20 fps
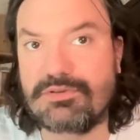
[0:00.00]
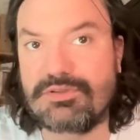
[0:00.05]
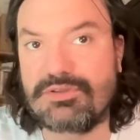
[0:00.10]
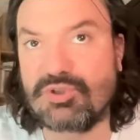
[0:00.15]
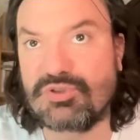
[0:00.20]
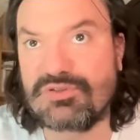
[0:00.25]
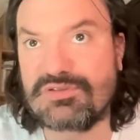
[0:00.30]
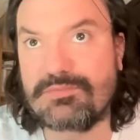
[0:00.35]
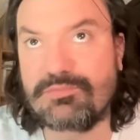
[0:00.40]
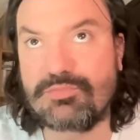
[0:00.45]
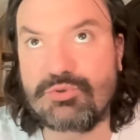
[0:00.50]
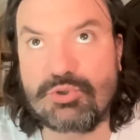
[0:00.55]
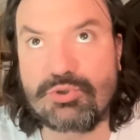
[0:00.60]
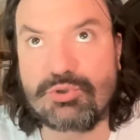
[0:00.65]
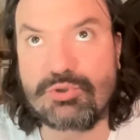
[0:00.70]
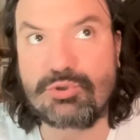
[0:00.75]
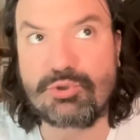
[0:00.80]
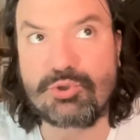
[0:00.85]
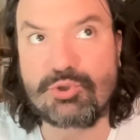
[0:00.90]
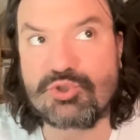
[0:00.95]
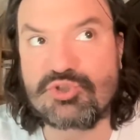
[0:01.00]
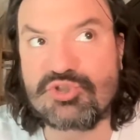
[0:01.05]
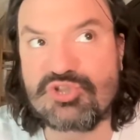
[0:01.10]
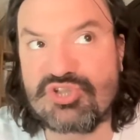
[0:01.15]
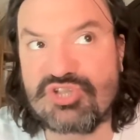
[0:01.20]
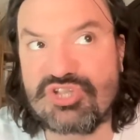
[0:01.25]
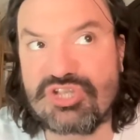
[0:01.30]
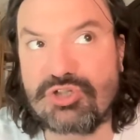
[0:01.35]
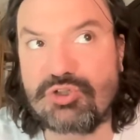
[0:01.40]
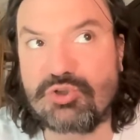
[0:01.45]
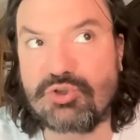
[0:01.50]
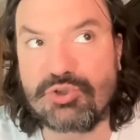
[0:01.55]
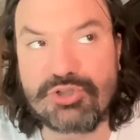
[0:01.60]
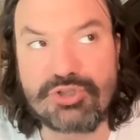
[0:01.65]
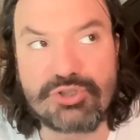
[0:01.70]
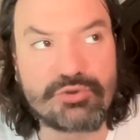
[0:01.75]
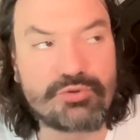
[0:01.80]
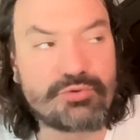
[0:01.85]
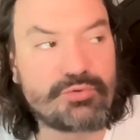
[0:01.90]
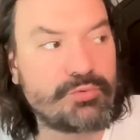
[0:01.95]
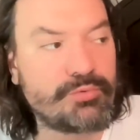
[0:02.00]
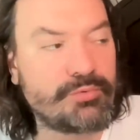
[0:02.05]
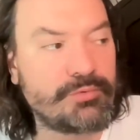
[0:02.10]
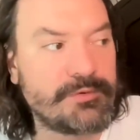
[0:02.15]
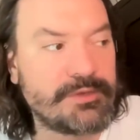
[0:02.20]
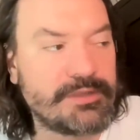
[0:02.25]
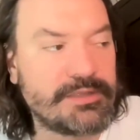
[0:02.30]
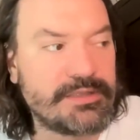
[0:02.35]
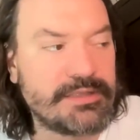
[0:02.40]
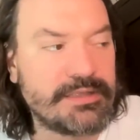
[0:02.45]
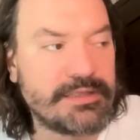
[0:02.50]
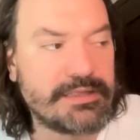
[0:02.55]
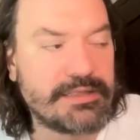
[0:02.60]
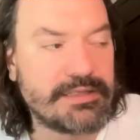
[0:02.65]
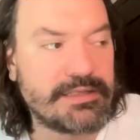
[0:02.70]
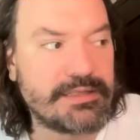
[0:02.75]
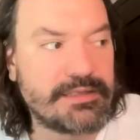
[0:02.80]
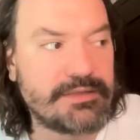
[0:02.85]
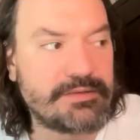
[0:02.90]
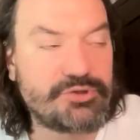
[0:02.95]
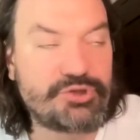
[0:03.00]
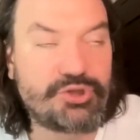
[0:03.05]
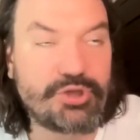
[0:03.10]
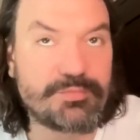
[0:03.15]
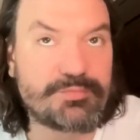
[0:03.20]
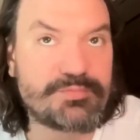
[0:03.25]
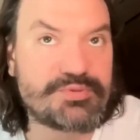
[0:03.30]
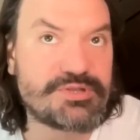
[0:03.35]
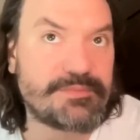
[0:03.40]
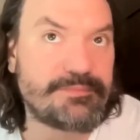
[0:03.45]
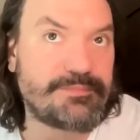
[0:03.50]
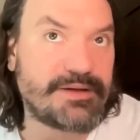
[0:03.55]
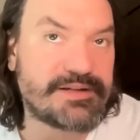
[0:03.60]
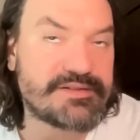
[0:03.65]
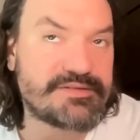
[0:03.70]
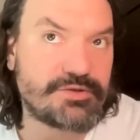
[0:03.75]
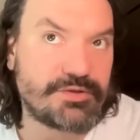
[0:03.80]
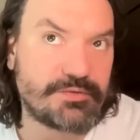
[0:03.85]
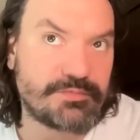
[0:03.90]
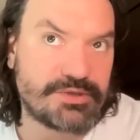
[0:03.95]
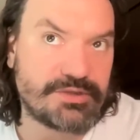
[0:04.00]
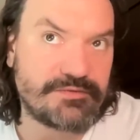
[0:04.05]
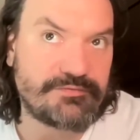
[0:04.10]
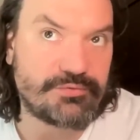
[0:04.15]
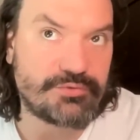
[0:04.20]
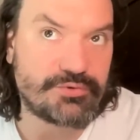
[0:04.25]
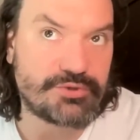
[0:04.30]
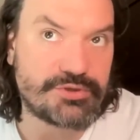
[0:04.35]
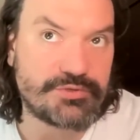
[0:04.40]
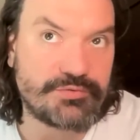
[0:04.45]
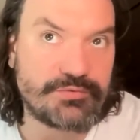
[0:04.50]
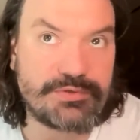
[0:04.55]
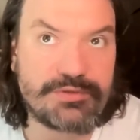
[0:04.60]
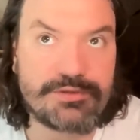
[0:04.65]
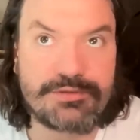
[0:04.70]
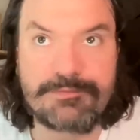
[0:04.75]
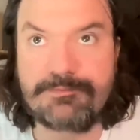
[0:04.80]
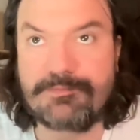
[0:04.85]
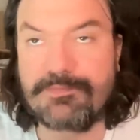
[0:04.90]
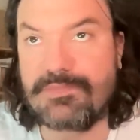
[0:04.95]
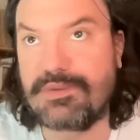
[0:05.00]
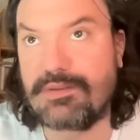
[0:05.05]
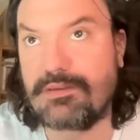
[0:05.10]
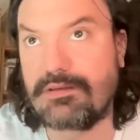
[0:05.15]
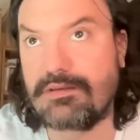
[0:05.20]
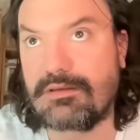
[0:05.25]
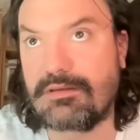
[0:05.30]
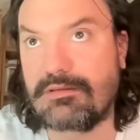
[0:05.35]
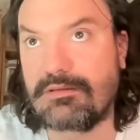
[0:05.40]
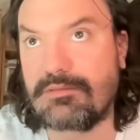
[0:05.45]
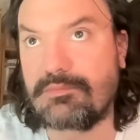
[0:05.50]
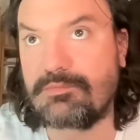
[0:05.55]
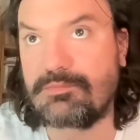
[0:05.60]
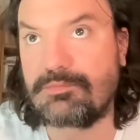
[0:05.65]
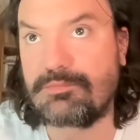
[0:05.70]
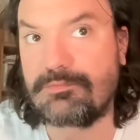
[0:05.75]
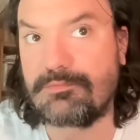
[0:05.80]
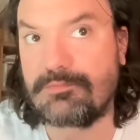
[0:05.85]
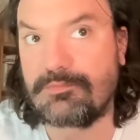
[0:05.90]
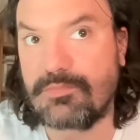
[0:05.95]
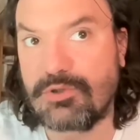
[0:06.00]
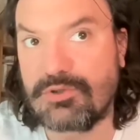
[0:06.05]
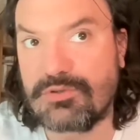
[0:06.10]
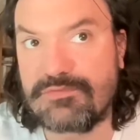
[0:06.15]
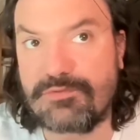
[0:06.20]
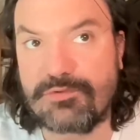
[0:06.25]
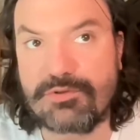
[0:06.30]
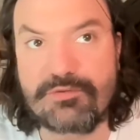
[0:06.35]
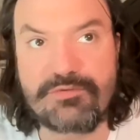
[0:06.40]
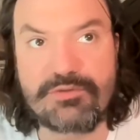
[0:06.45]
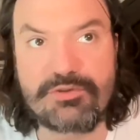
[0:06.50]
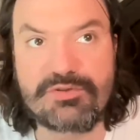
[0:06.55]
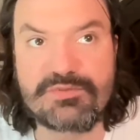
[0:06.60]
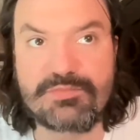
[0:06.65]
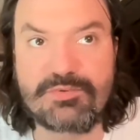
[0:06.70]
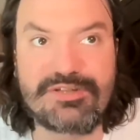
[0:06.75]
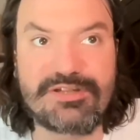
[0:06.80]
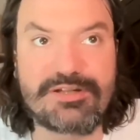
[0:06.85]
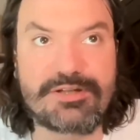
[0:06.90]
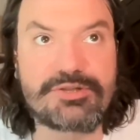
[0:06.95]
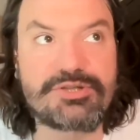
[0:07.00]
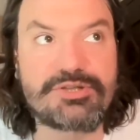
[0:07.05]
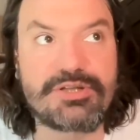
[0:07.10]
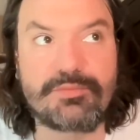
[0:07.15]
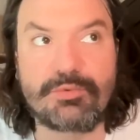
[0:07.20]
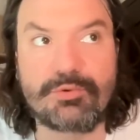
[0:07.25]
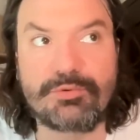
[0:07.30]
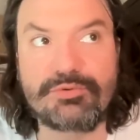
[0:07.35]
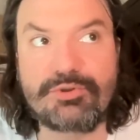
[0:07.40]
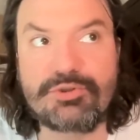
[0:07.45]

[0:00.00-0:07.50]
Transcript: i dostęp do rosyjskiego rynku dobrze, bardzo dobrze wróżyły Mm, rozwojowi gospodarczemu.